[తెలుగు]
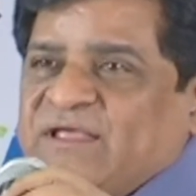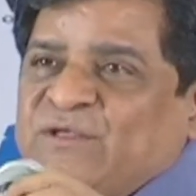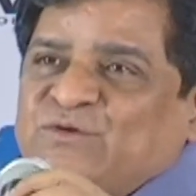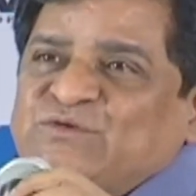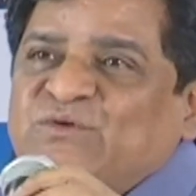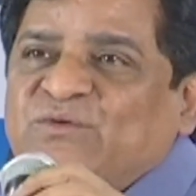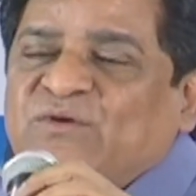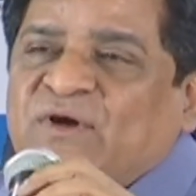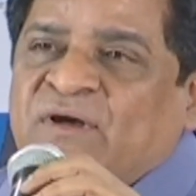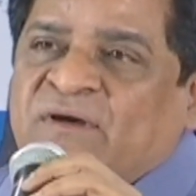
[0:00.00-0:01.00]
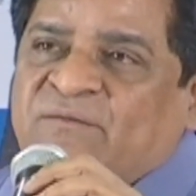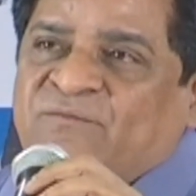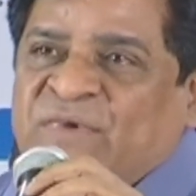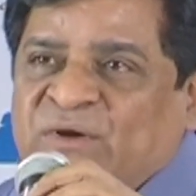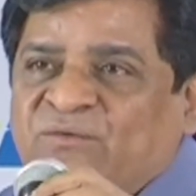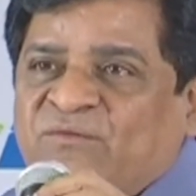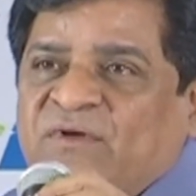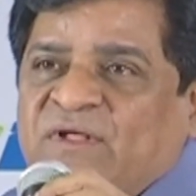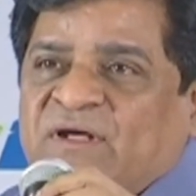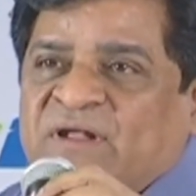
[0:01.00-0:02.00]
ఈరోజు వీళ్ళు
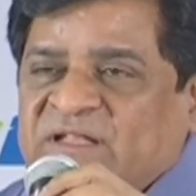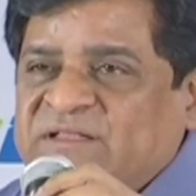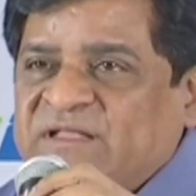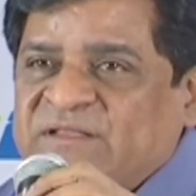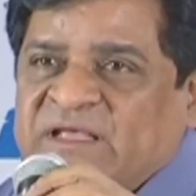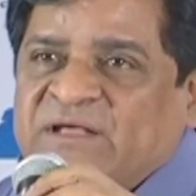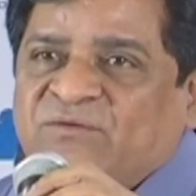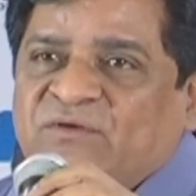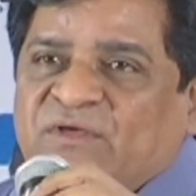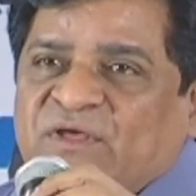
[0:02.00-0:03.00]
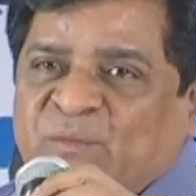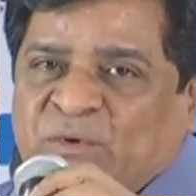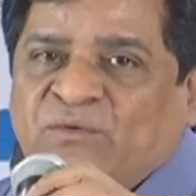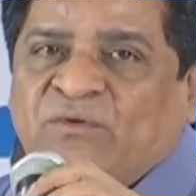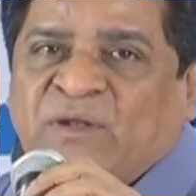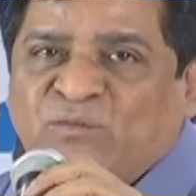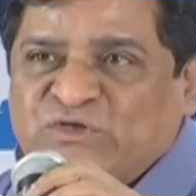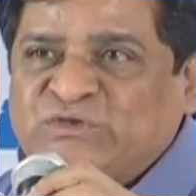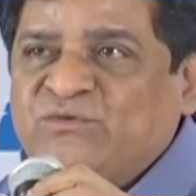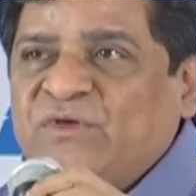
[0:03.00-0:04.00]
రాత్రి దిగారు ఇప్పుడు
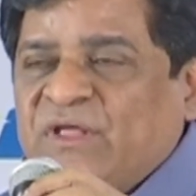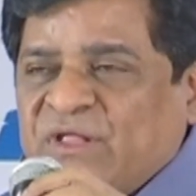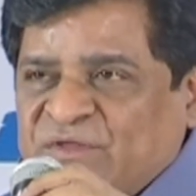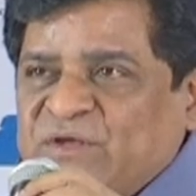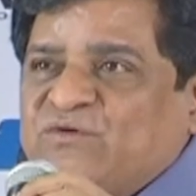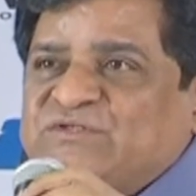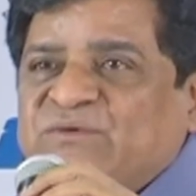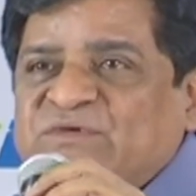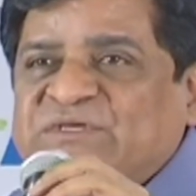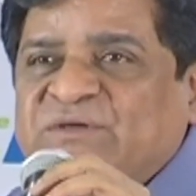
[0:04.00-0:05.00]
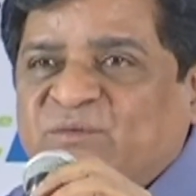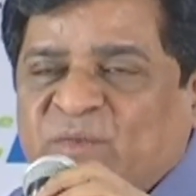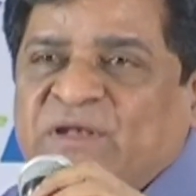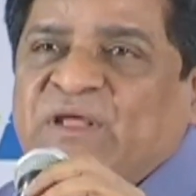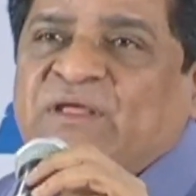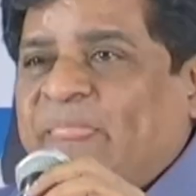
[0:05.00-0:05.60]
ఆల్మోస్ట్ దీనికోసమే వచ్చారు మళ్ళీ